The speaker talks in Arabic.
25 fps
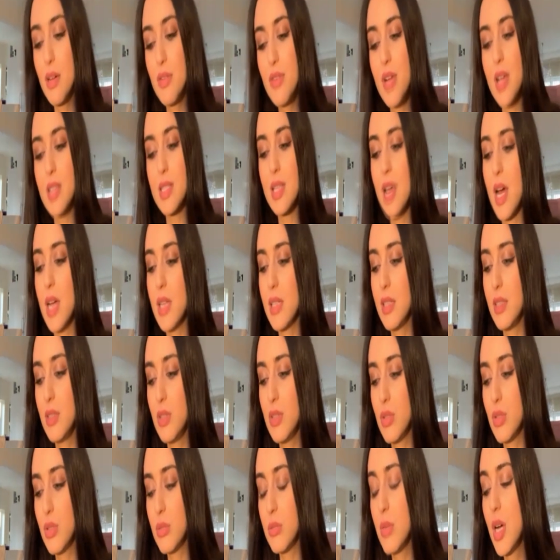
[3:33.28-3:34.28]
افحص حالي
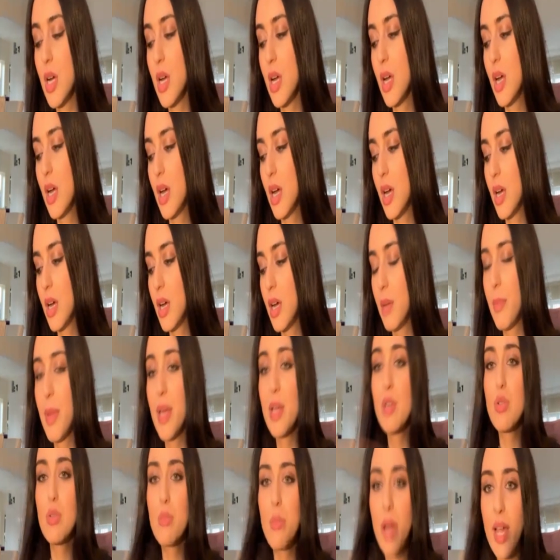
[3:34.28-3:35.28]
اليوم آه، ما
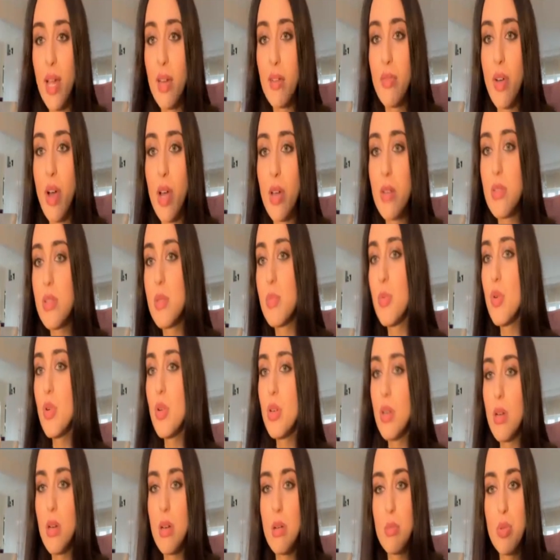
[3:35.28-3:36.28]
يكون معي الفيروس
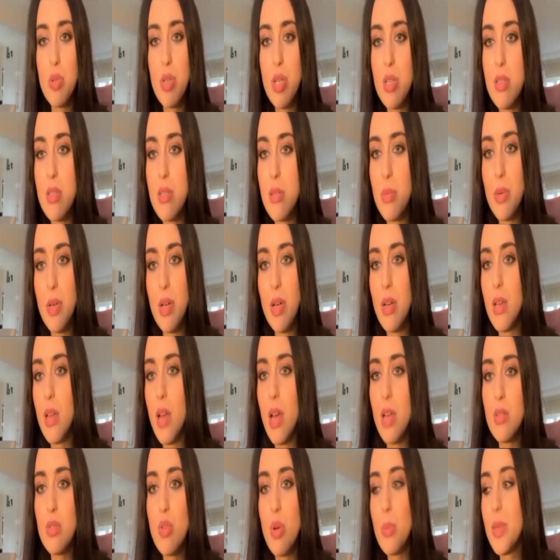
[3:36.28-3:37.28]
بكره بكره الصبح
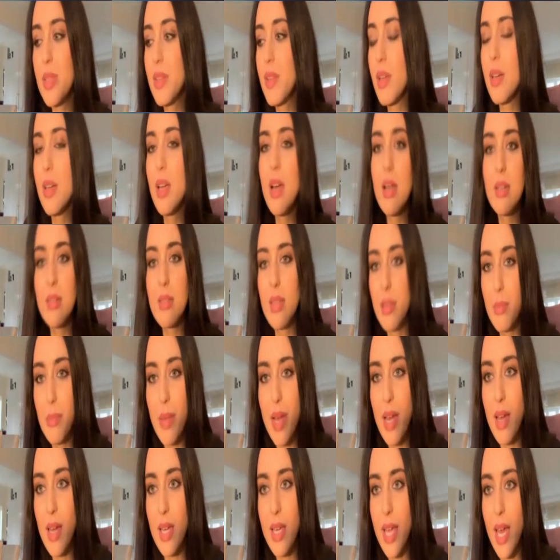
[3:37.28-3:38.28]
القطه بطريقه
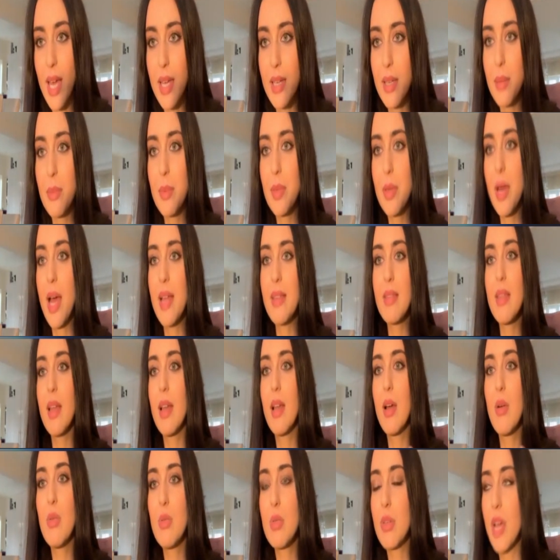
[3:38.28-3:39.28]
ما يعني حتى
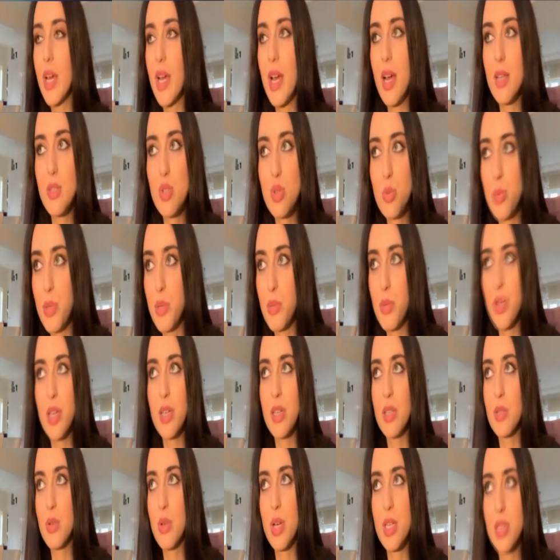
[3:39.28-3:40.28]
لو رايح على السوبر
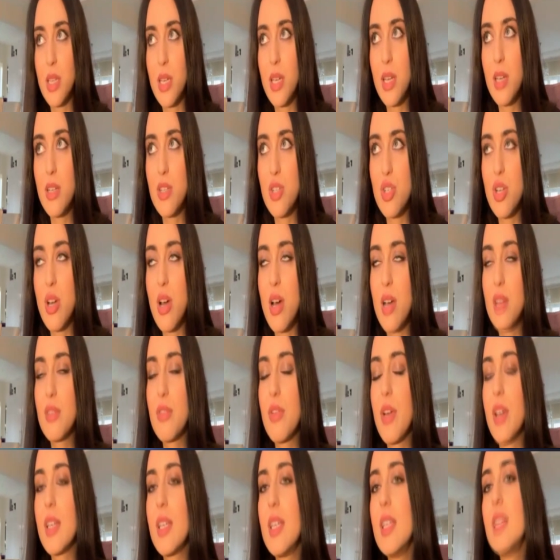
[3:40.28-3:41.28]
ماركت واخذ كل الاجراءات
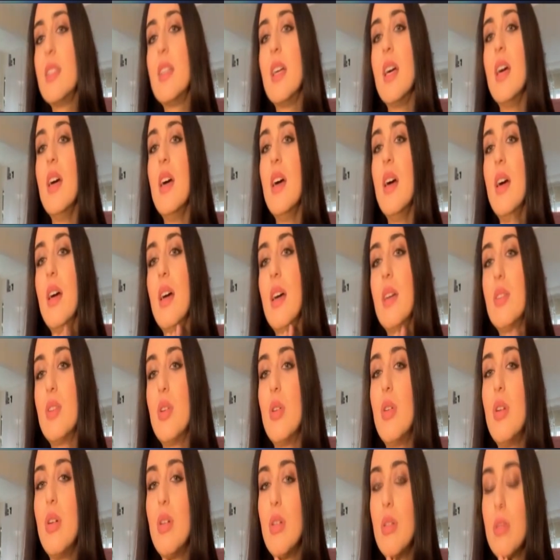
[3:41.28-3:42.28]
فاكيد
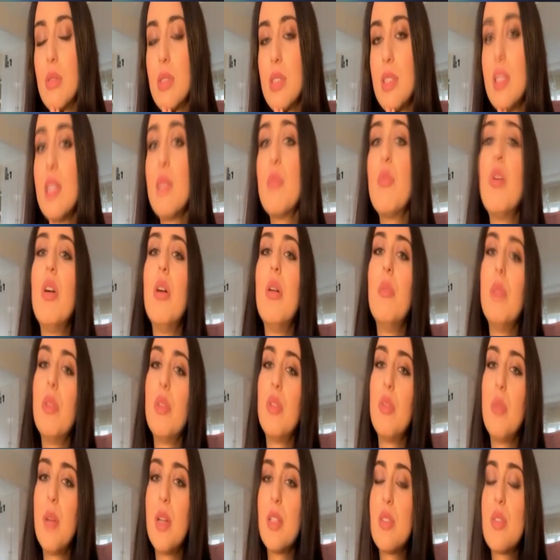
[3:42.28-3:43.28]
انه كثير مهم
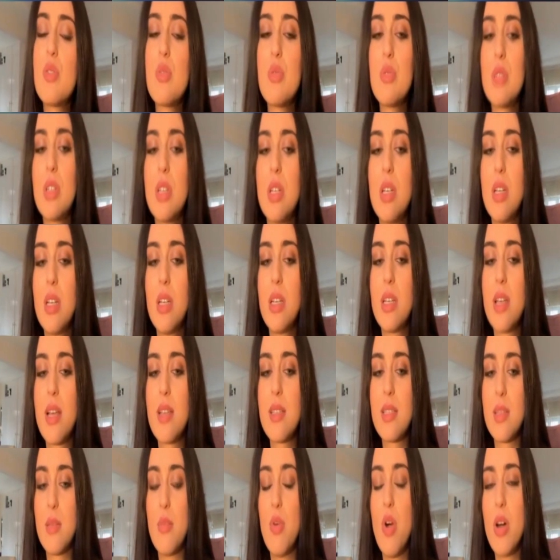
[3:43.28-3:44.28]
انه ما نزور
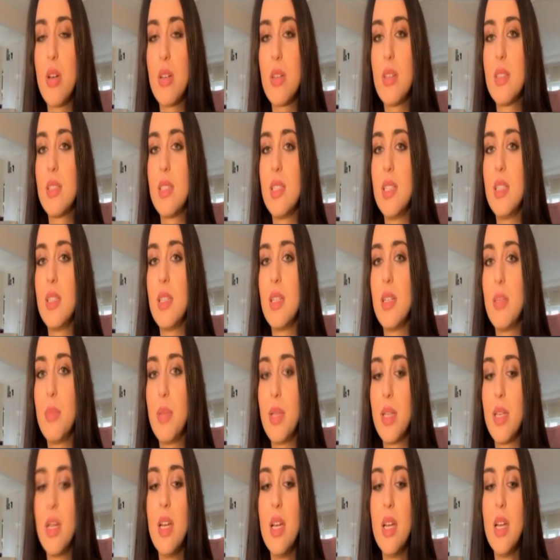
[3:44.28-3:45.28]
الناس المعرضين
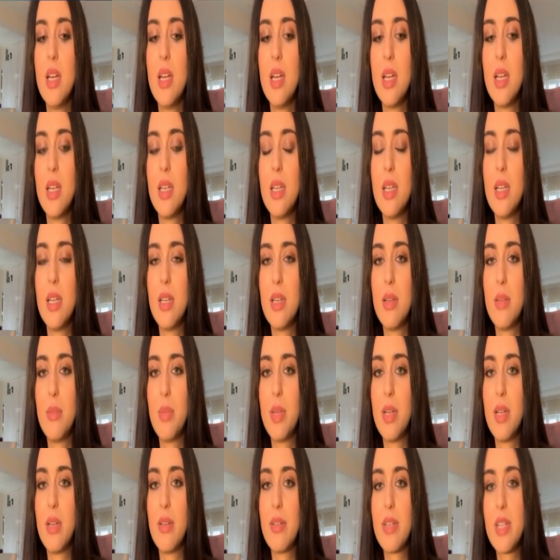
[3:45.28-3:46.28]
اللي هذا
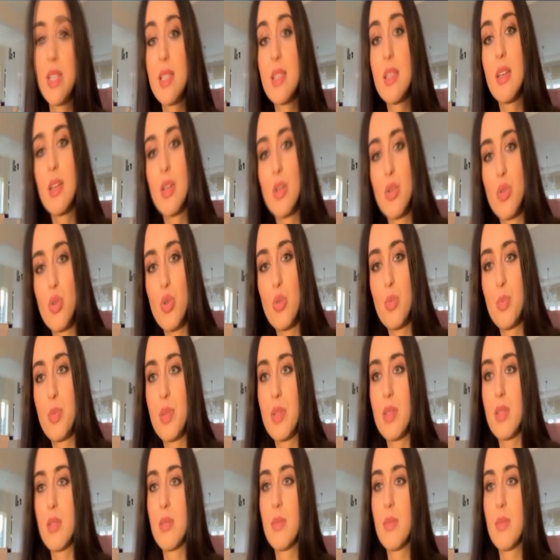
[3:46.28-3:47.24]
امن هذا امن